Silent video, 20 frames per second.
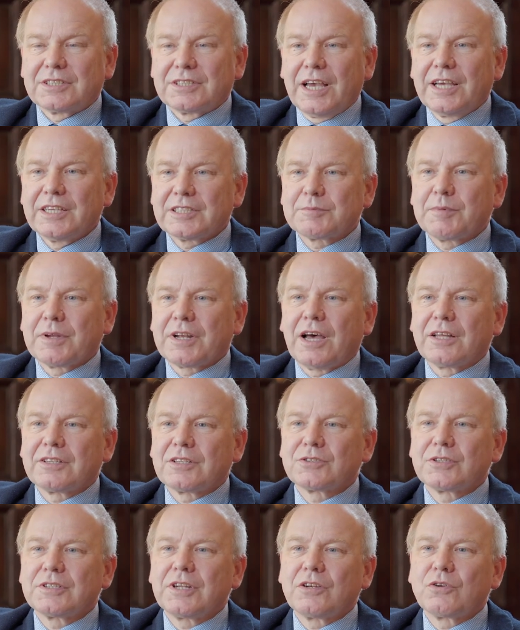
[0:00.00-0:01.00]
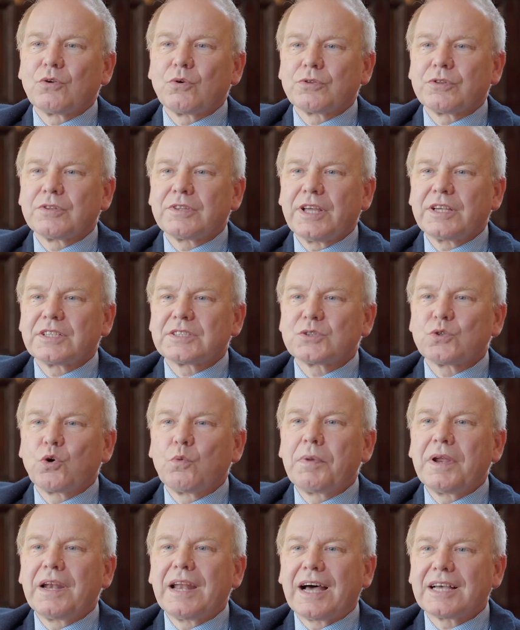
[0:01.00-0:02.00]
Das heißt, man hat also den Notentext
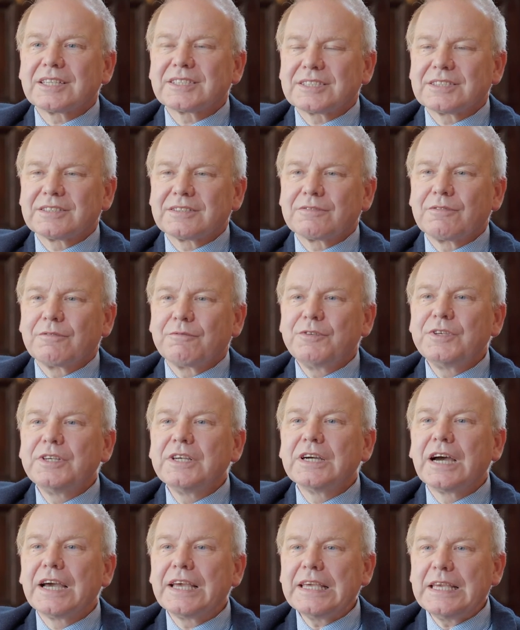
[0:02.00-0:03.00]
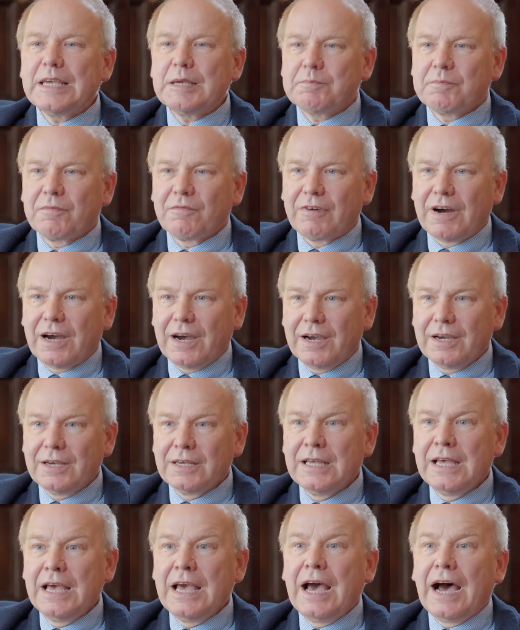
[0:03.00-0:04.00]
so belassen, wie er eben
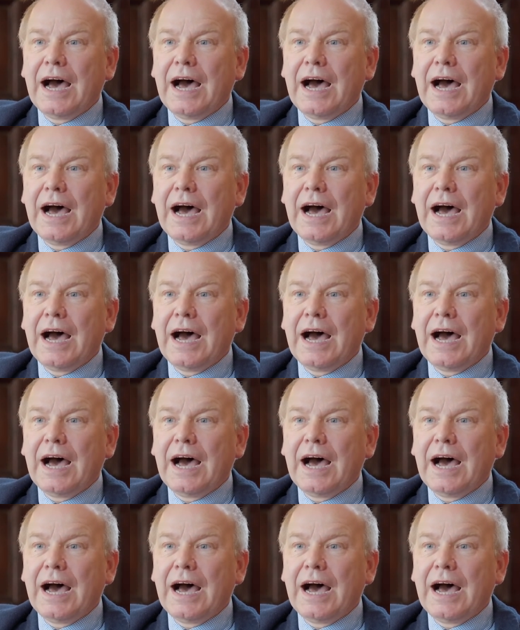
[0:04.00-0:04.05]
war,